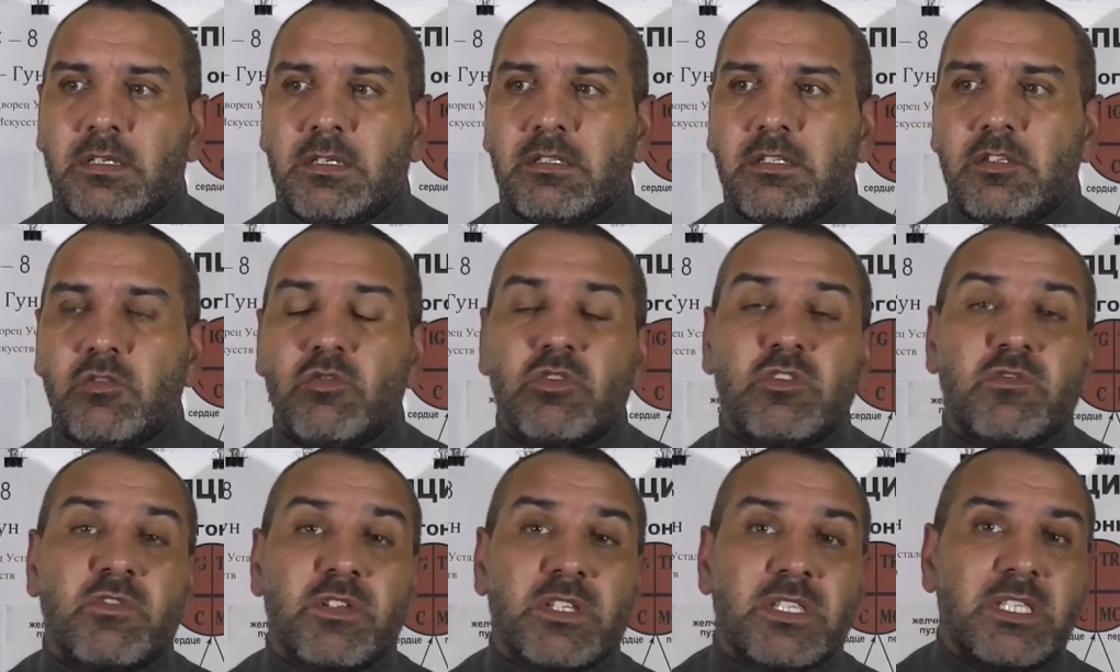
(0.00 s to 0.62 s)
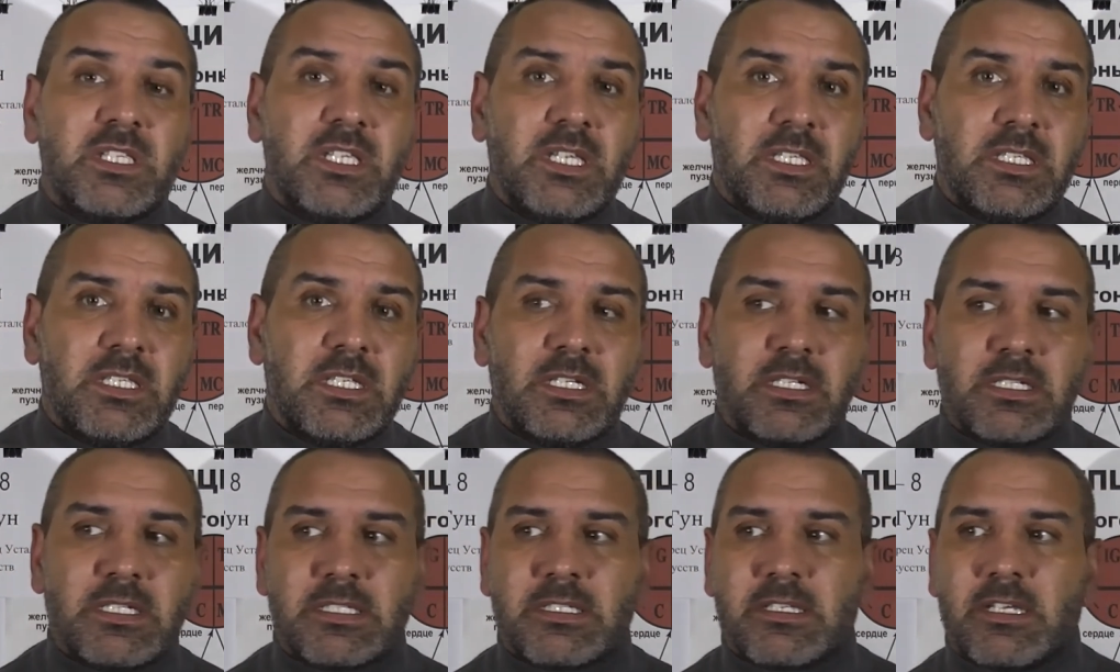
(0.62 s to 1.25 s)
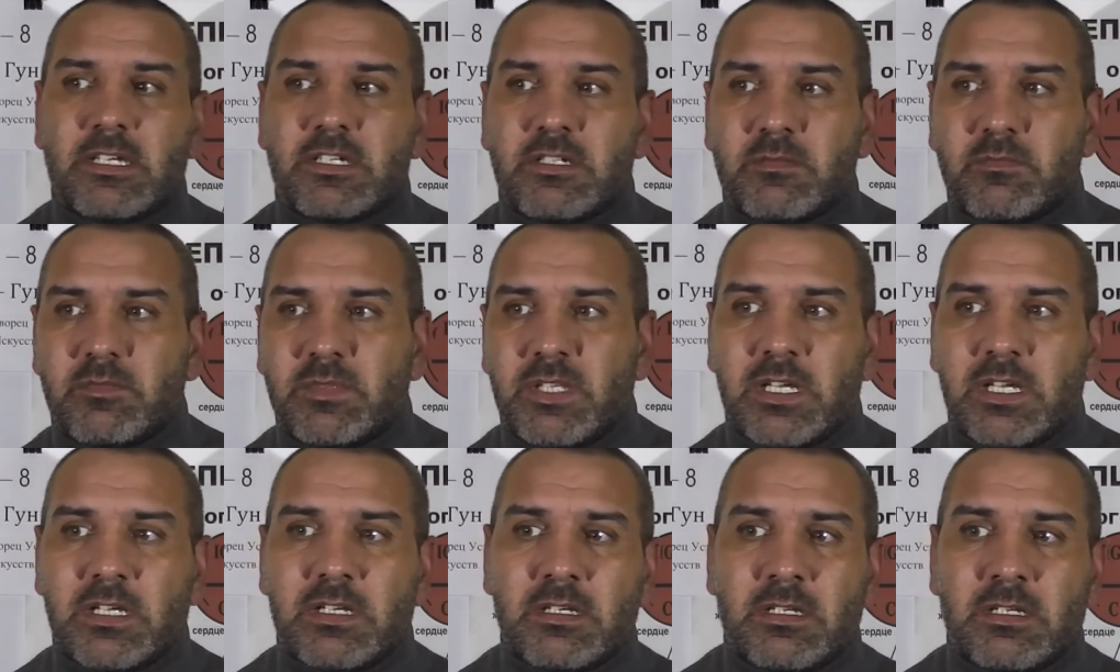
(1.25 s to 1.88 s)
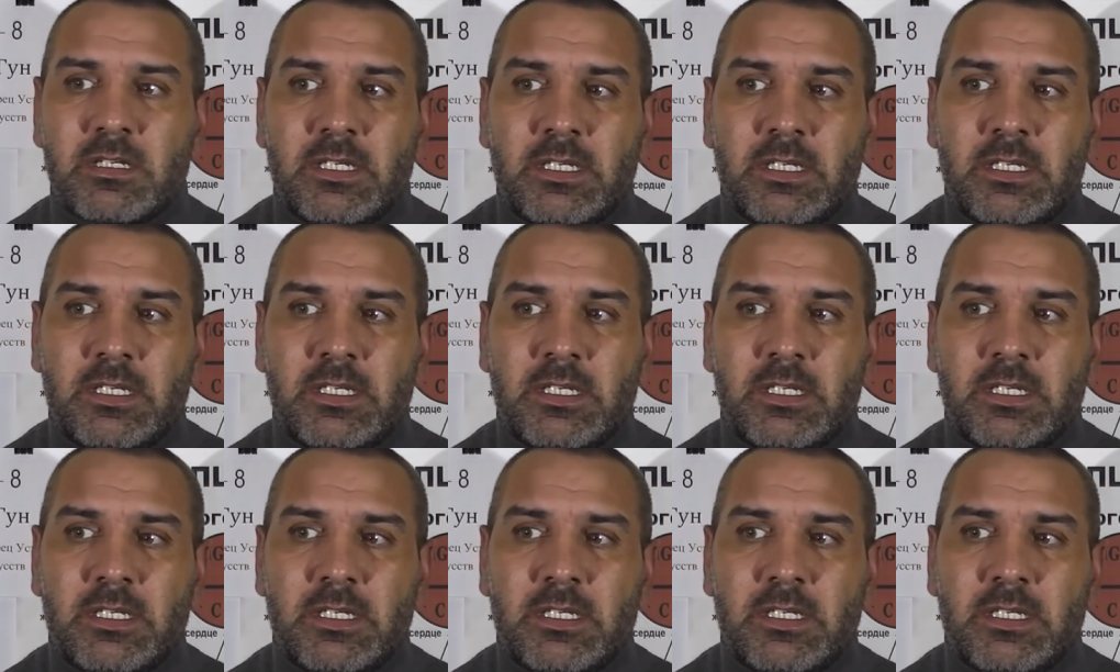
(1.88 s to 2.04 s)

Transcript: неутвердительно, скажем так,